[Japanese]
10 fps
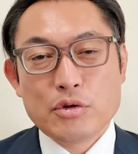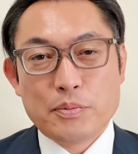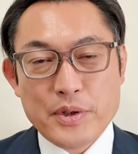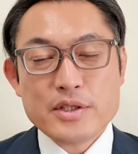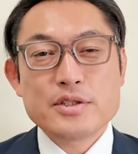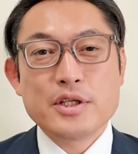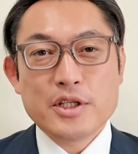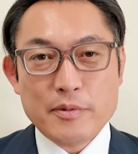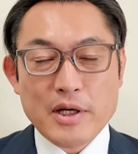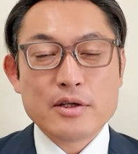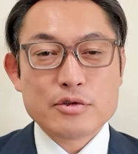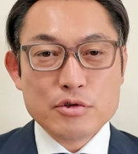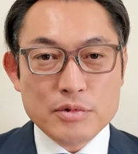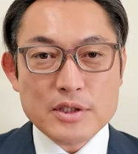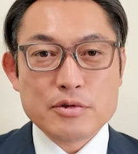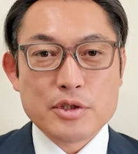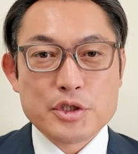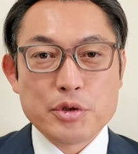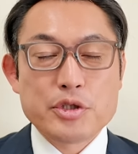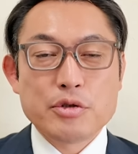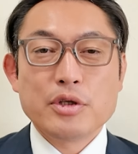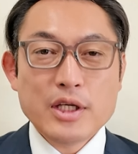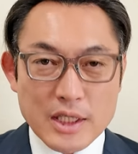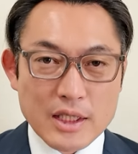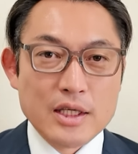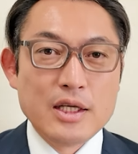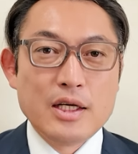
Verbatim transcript: のベースでいけばそれはそれ一人一人が